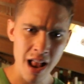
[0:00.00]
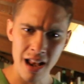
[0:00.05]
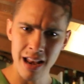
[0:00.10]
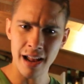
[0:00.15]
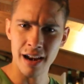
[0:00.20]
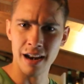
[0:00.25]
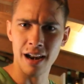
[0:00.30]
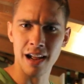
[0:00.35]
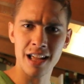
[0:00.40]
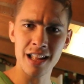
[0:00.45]

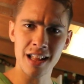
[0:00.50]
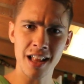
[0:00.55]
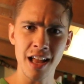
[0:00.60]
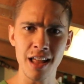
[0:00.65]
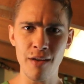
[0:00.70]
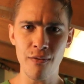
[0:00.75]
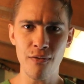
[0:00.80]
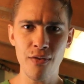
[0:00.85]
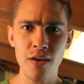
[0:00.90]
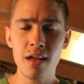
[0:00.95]
la
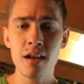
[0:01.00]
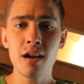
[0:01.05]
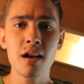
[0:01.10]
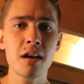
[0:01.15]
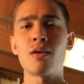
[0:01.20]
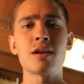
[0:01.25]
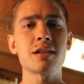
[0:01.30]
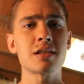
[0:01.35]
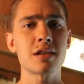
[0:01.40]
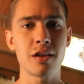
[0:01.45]
raqueta de
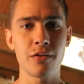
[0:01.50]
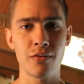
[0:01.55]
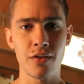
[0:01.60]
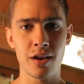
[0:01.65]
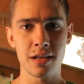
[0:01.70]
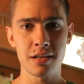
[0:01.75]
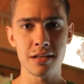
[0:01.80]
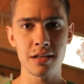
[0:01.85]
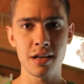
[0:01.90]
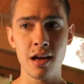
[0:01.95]
Federer no hace
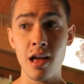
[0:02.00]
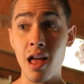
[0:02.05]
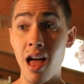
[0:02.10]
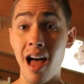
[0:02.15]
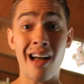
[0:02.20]
diferencia.